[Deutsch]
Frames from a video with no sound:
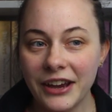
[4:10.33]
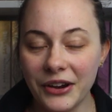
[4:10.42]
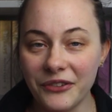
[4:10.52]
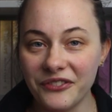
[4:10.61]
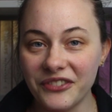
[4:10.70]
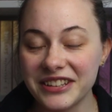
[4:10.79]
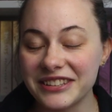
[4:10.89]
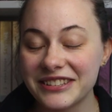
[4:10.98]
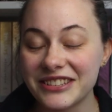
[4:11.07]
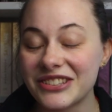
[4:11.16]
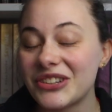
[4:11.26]
Ähm, es
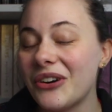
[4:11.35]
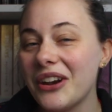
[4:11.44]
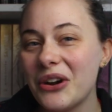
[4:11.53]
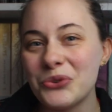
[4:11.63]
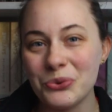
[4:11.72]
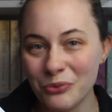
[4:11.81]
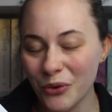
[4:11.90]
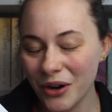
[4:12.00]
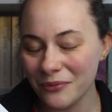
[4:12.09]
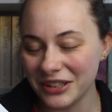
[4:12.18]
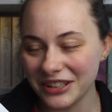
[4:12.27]
ist ein toller
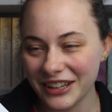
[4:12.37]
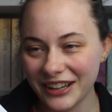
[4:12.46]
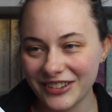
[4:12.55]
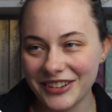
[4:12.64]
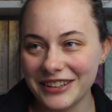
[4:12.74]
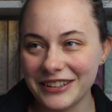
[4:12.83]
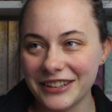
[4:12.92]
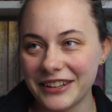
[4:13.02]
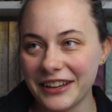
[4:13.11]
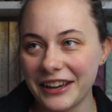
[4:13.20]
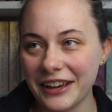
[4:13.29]
Humor mit in der Geschichte
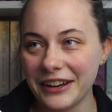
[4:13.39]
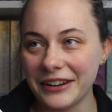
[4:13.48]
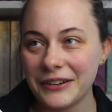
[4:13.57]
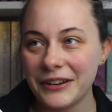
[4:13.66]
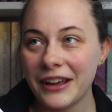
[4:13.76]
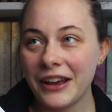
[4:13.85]
drin.